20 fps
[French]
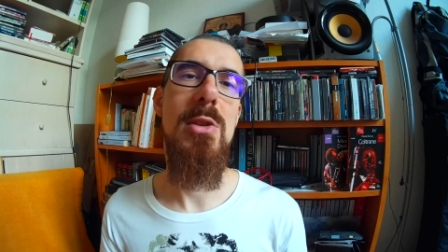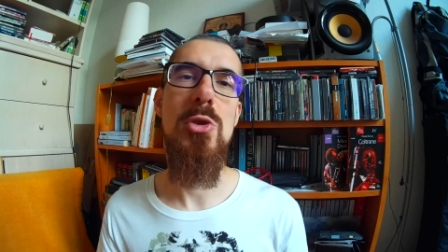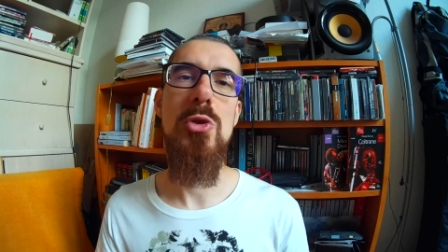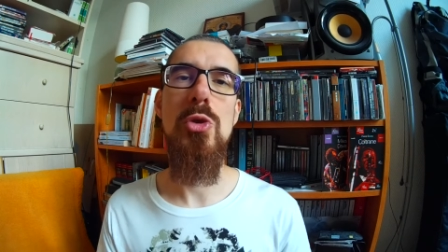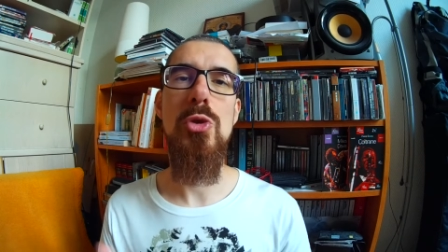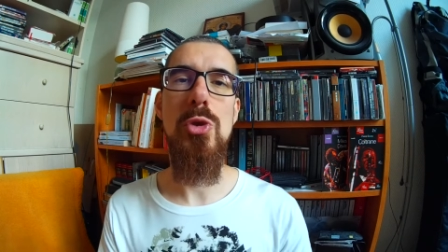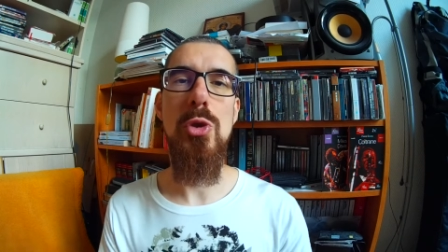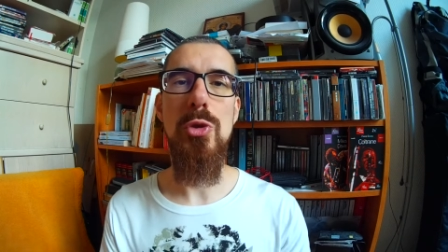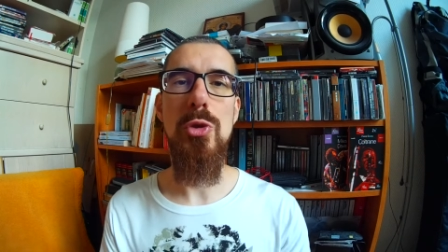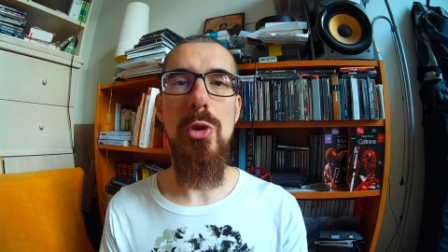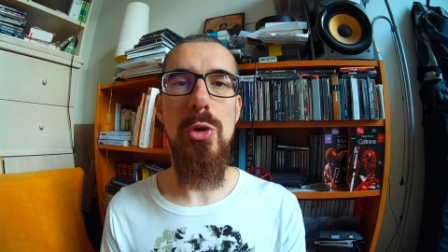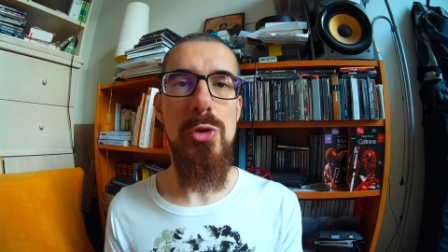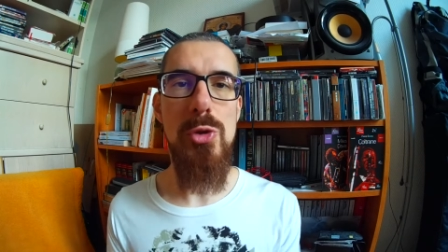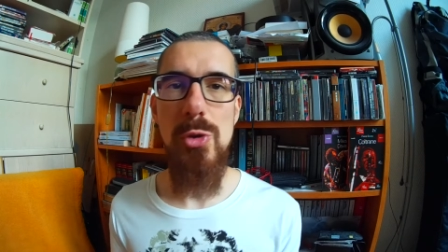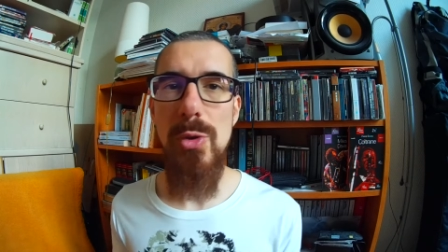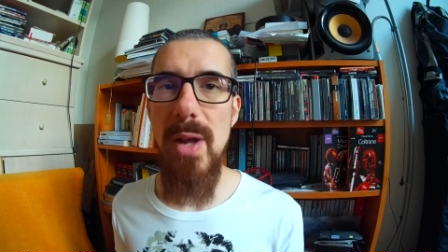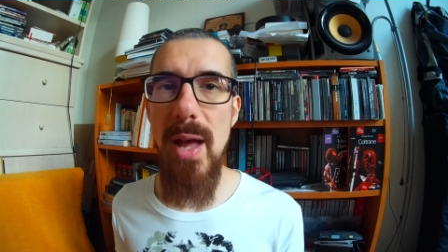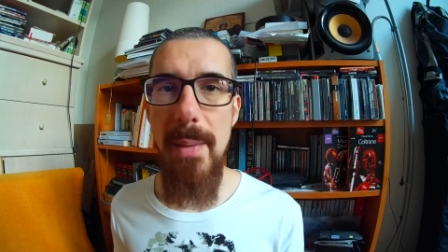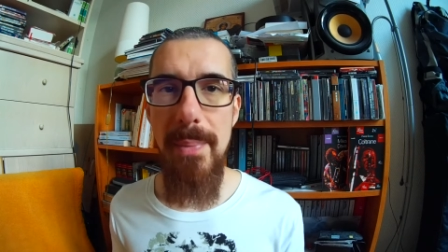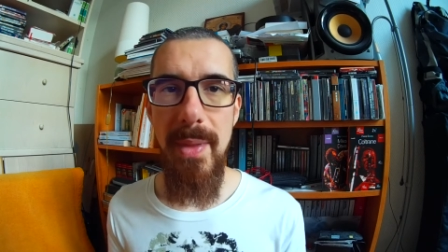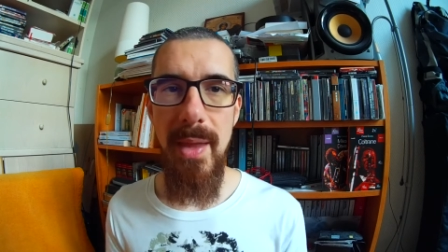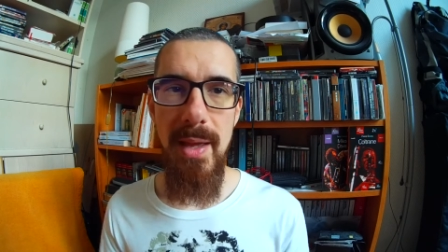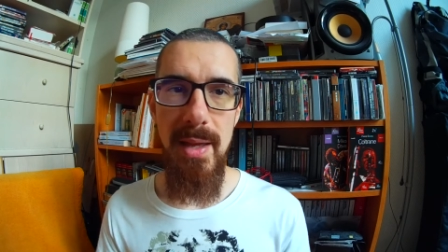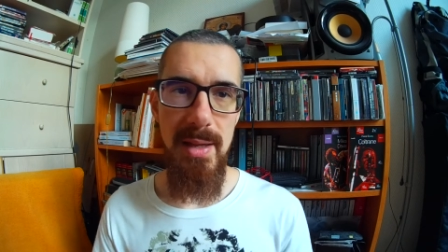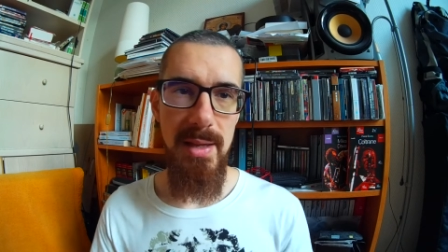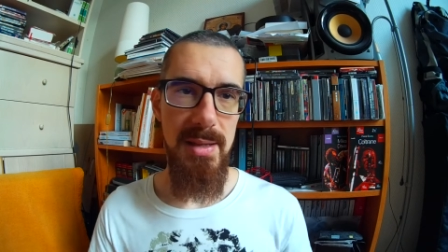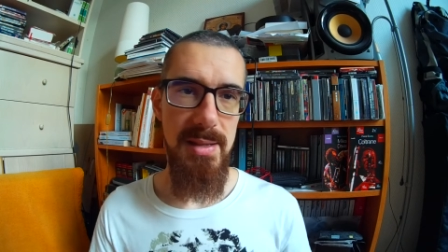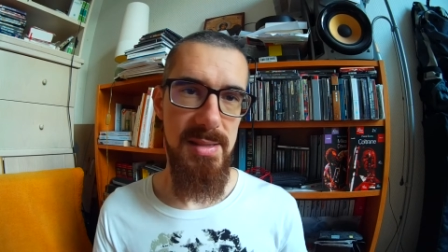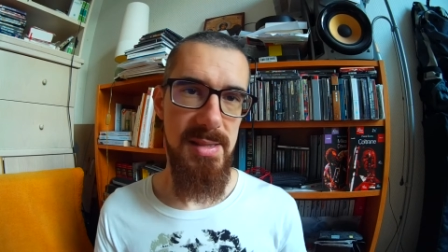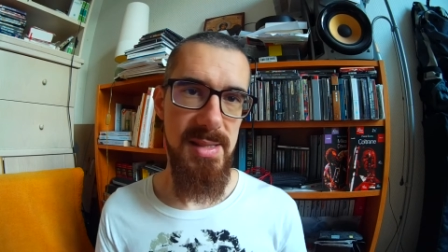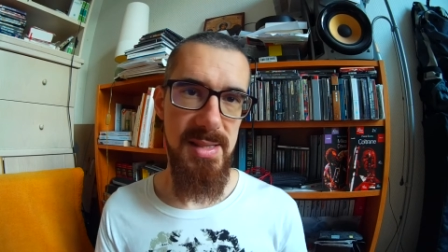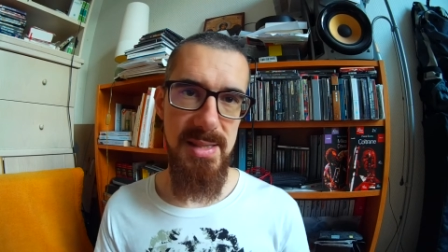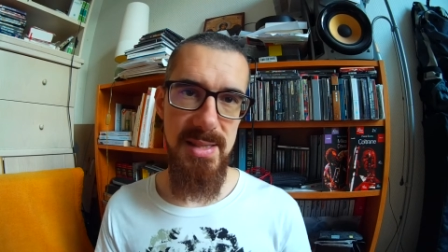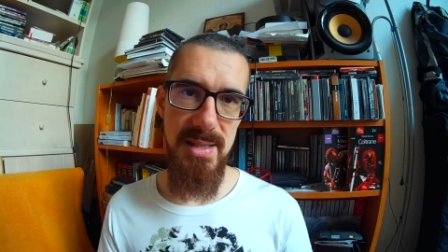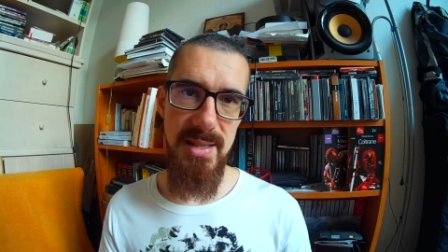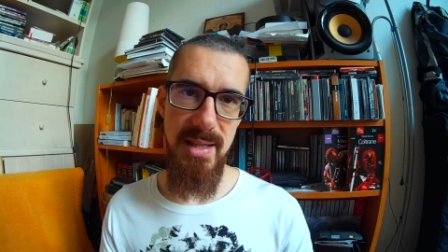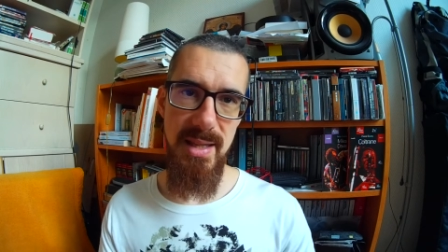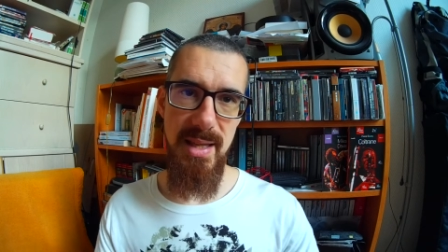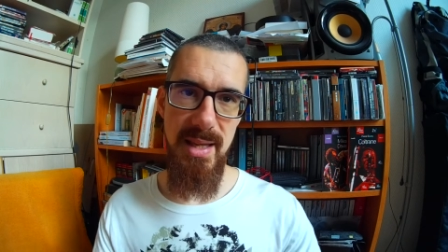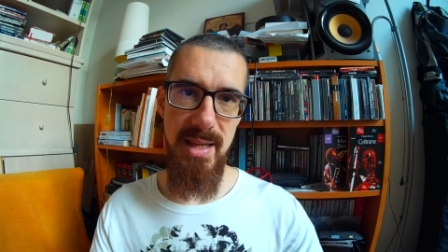sous-entend cela. Ce
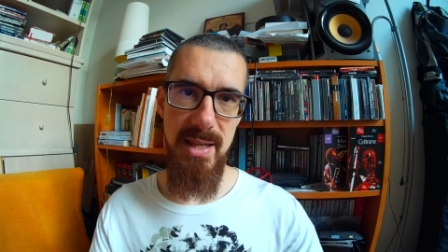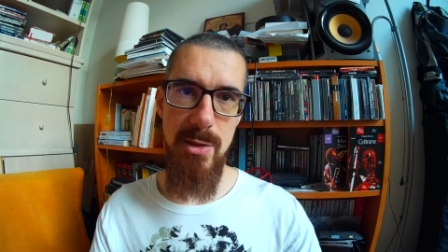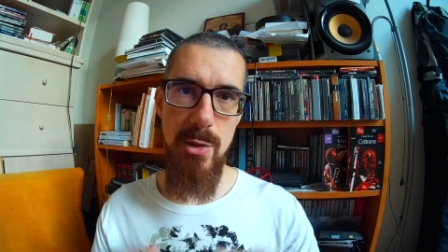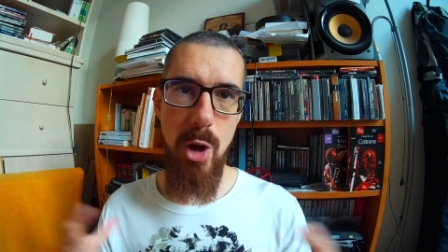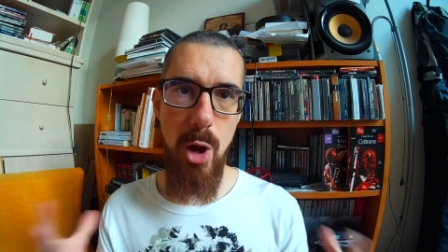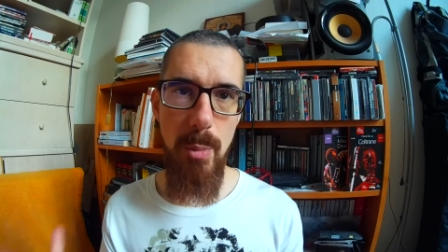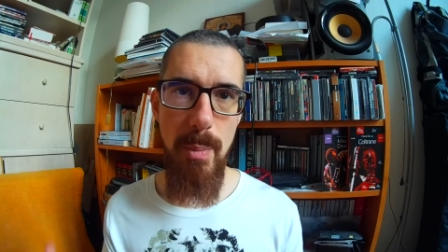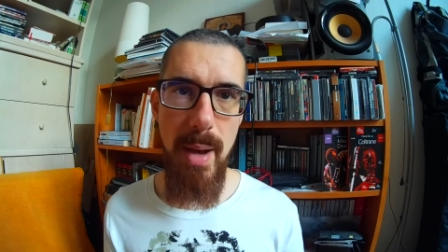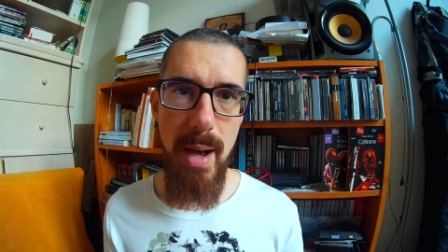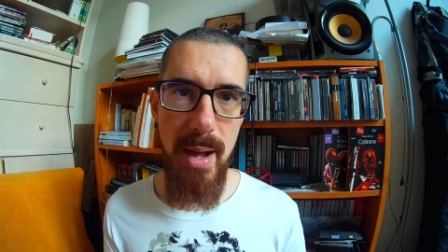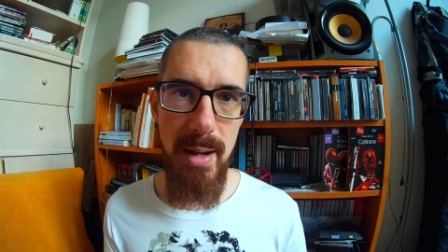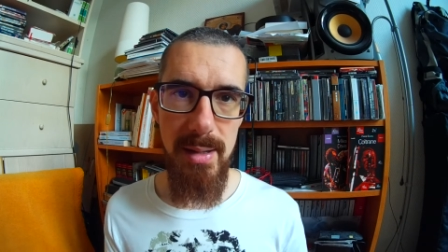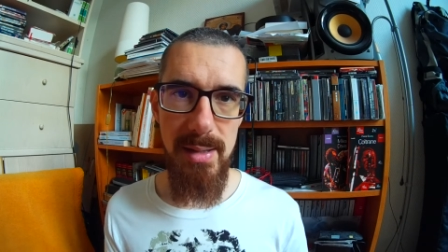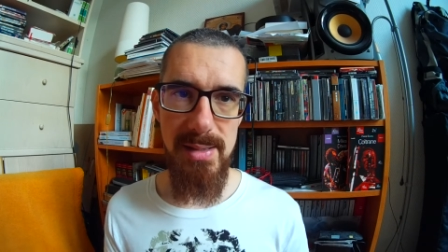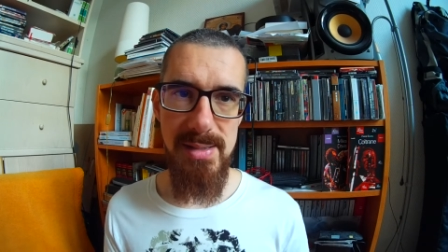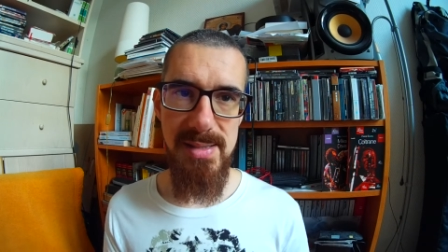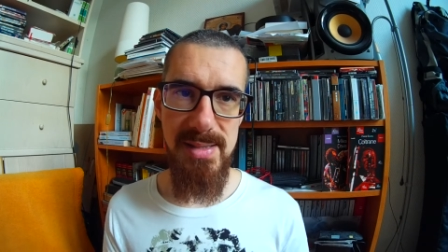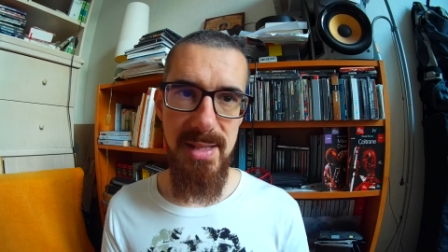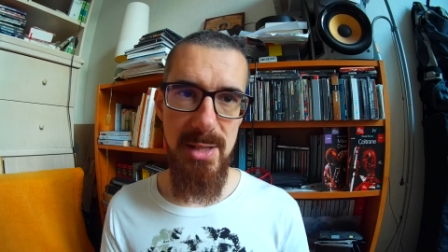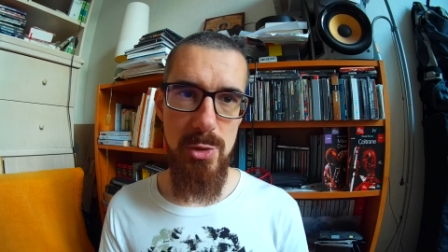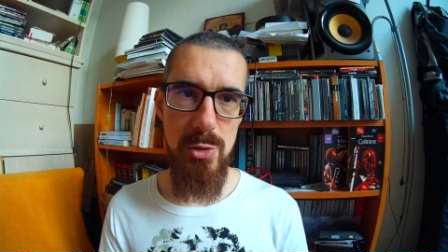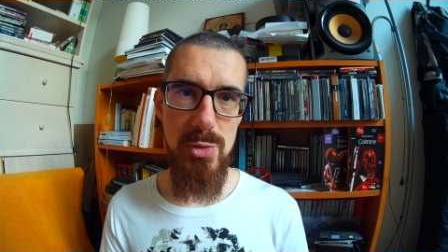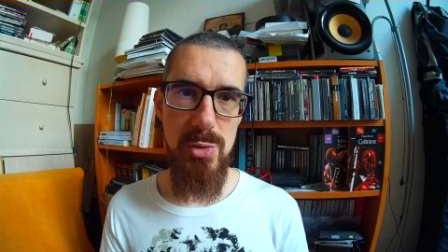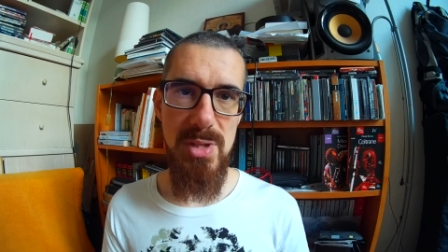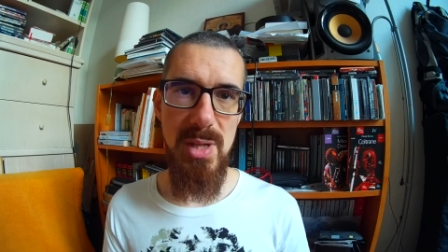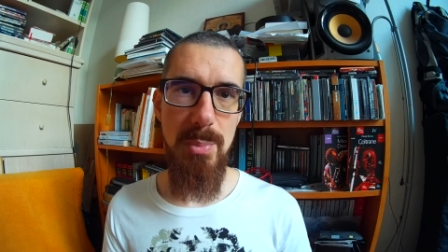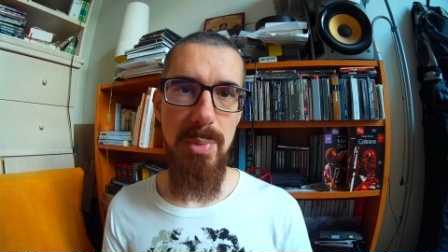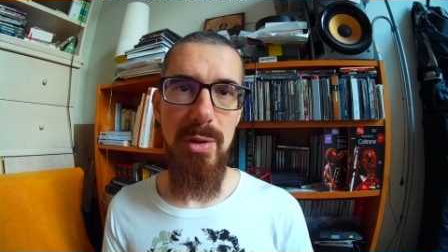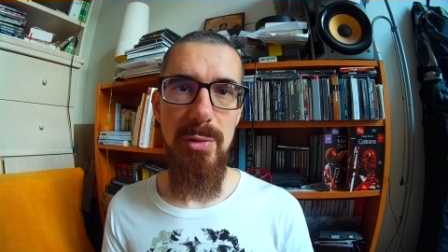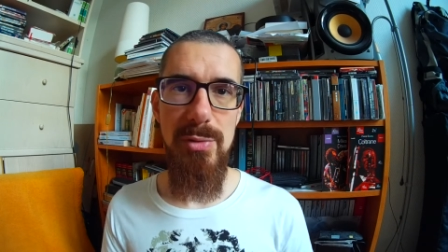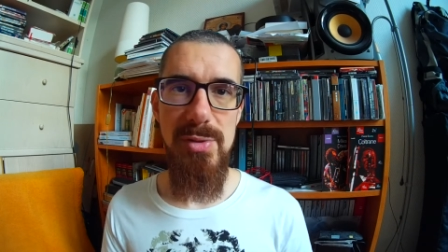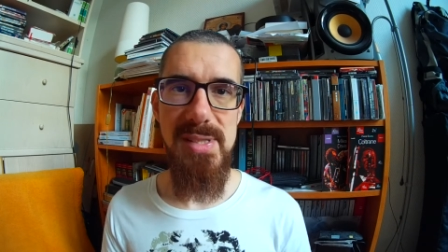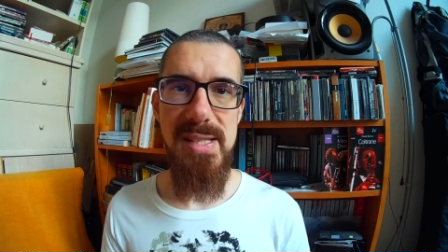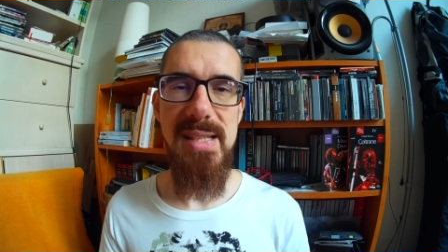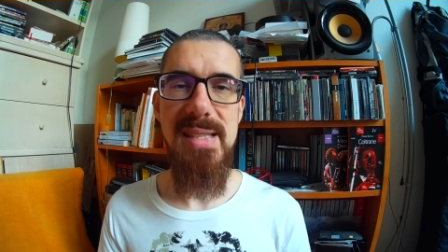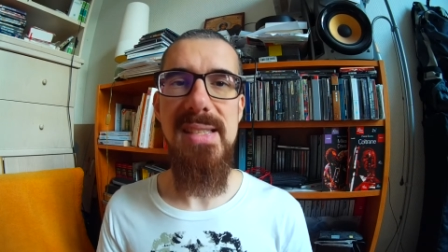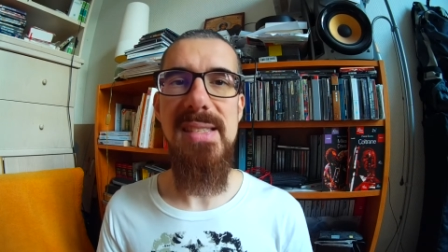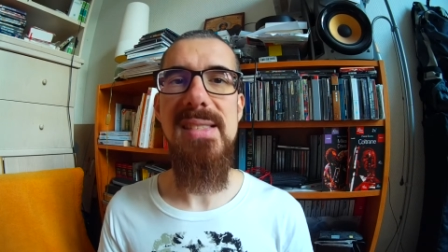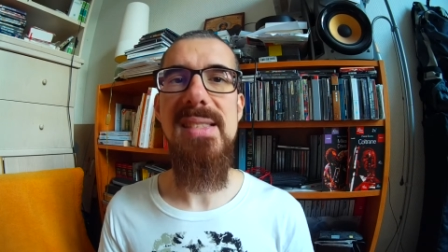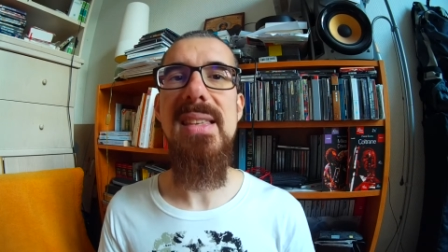qui est normal, c'est juste d'un point de vue
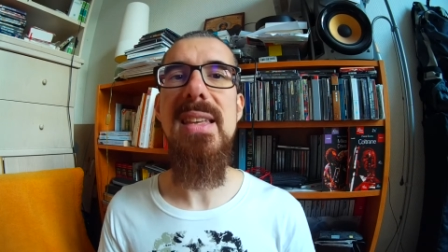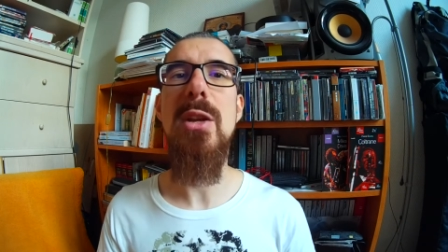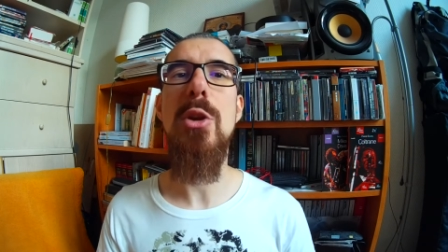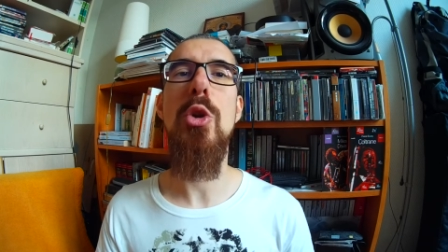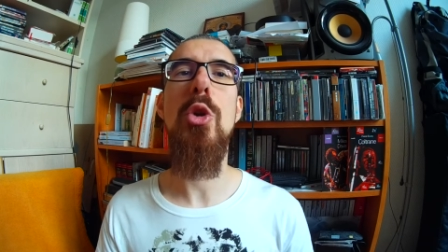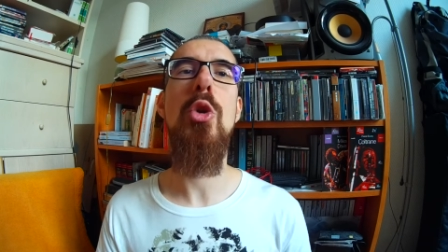statistique le